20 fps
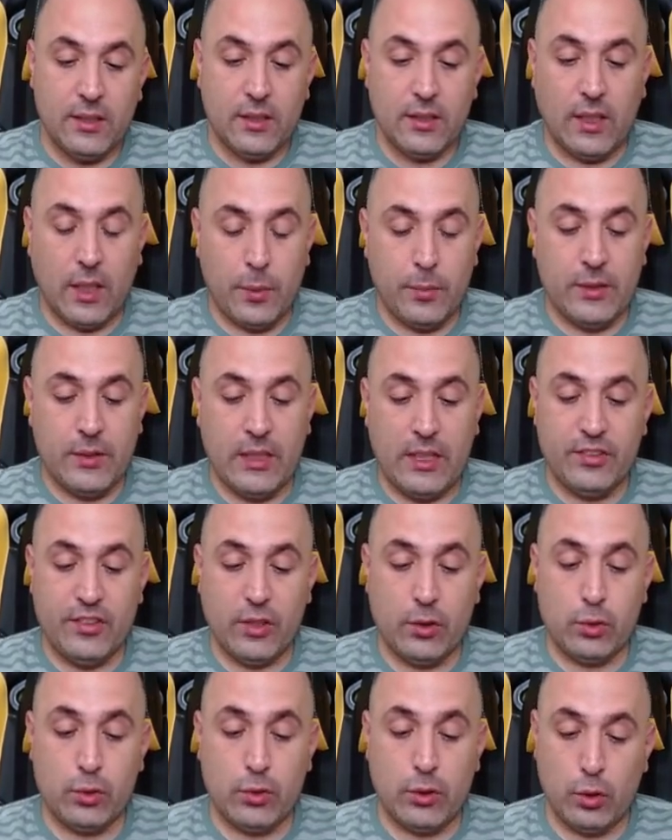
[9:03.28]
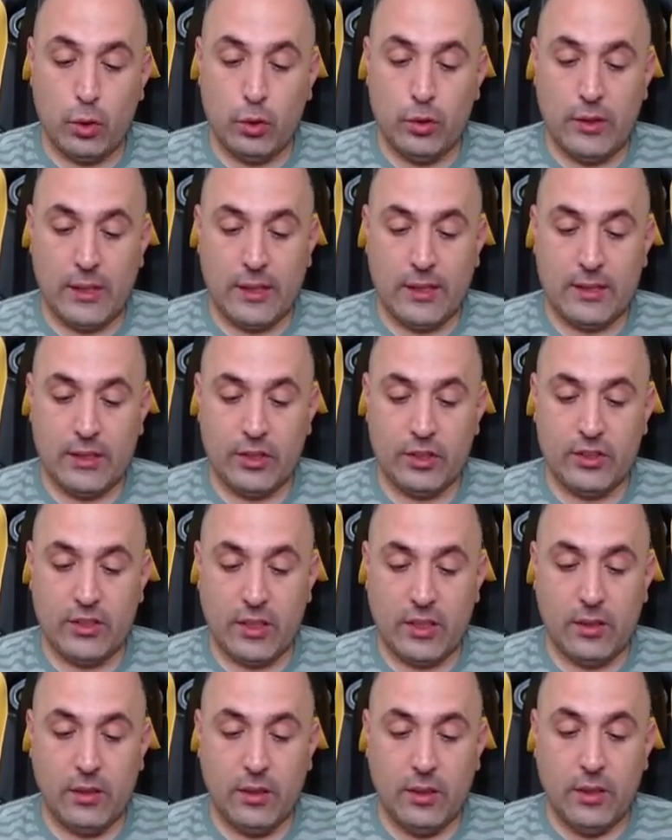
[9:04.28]
Gabriel Jesus'a dönüyor
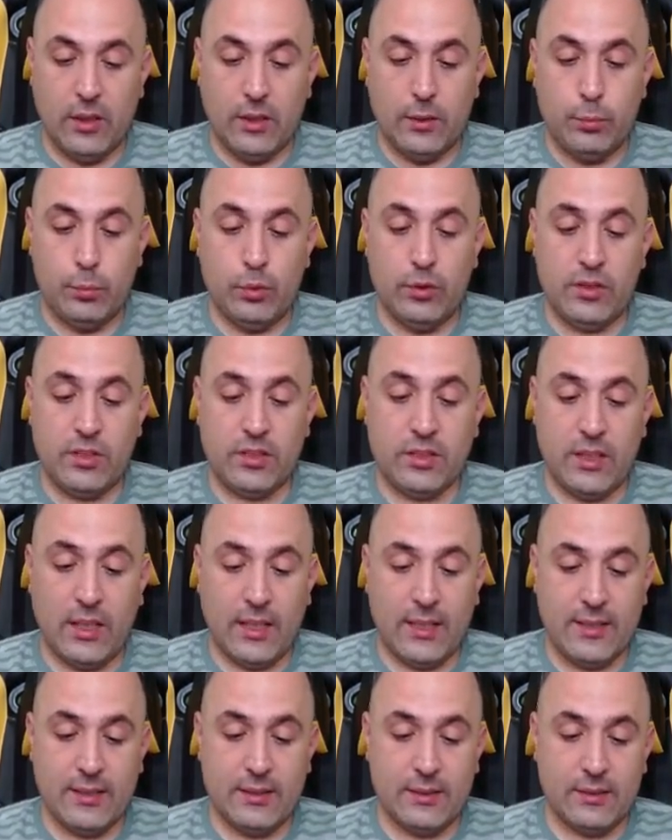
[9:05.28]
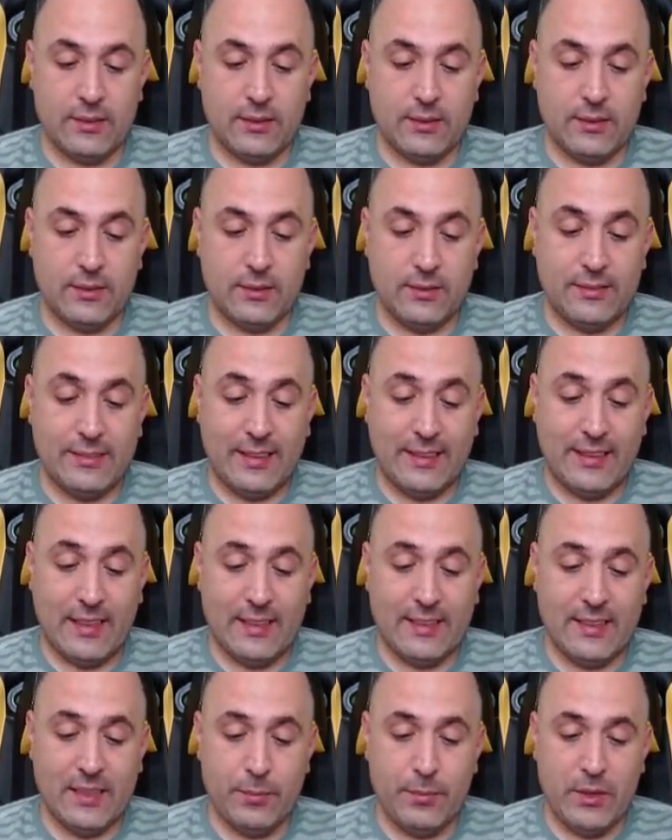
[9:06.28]
arkadaşlar. Bu ısrarı
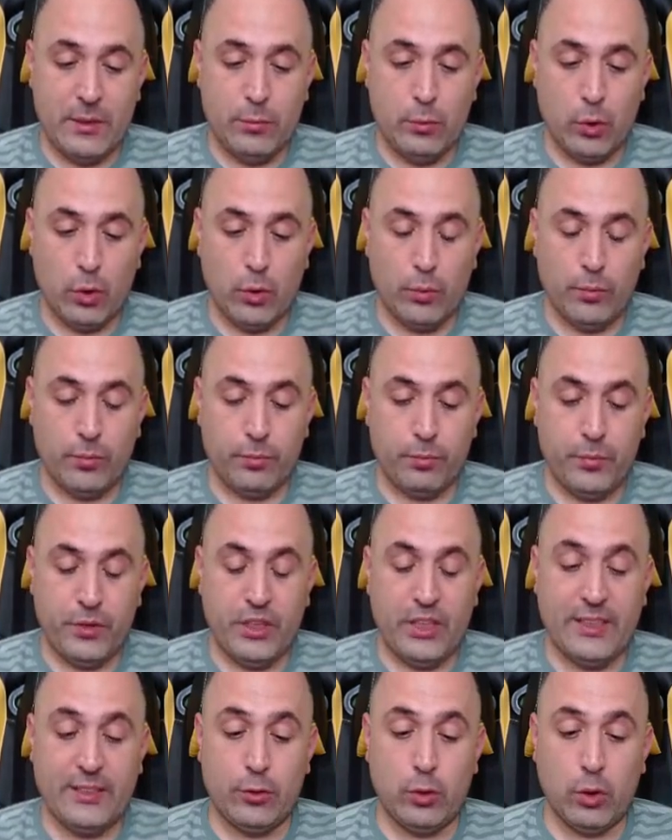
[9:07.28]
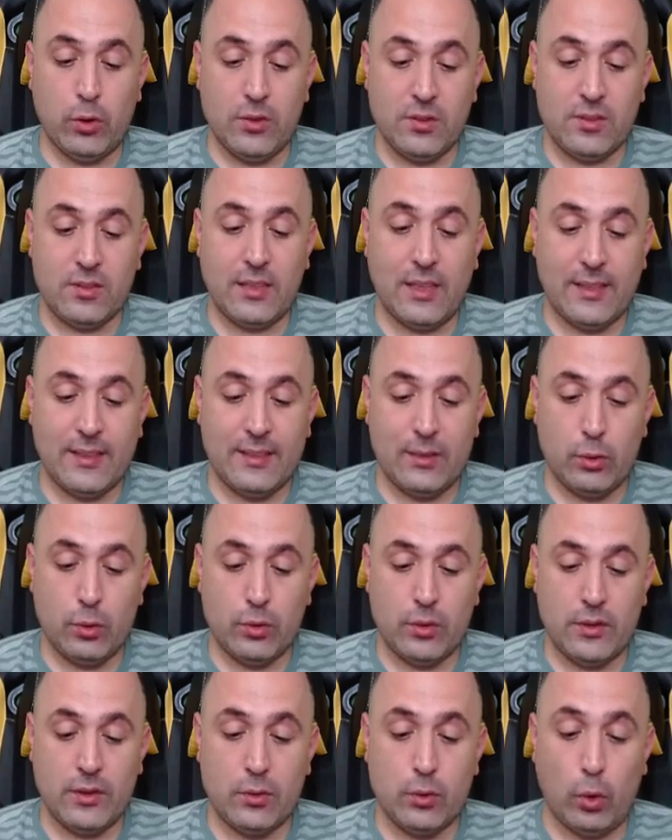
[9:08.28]
nedendir bilmiyorum. Bir şeyi çok ısrar
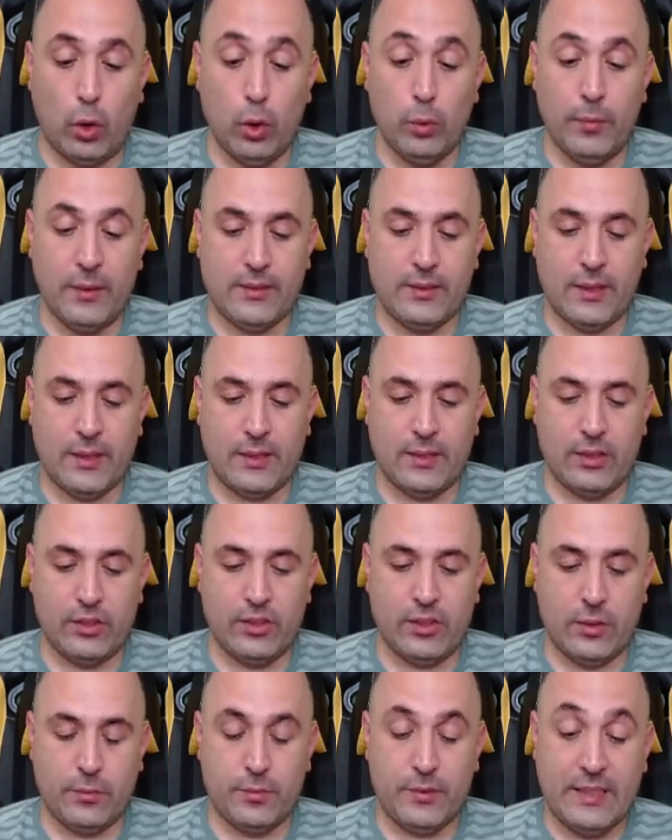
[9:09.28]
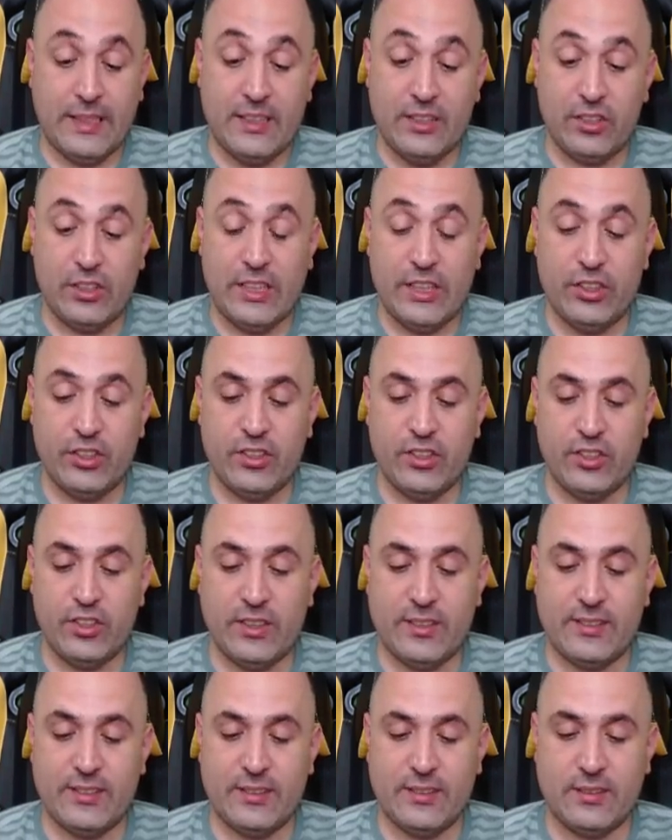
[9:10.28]
ediyorsanız olmaz arkadaşlar. Deniş
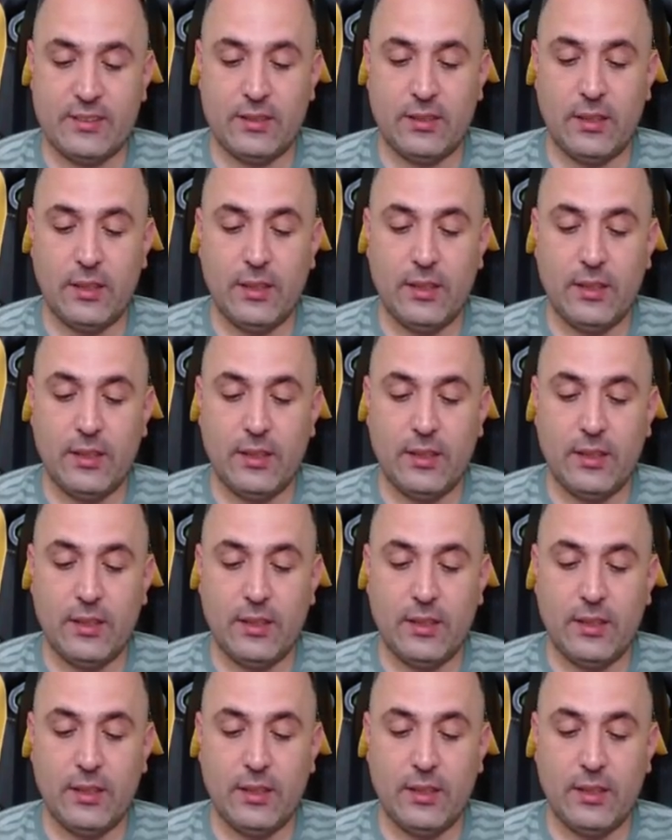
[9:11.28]
değiştireceksiniz.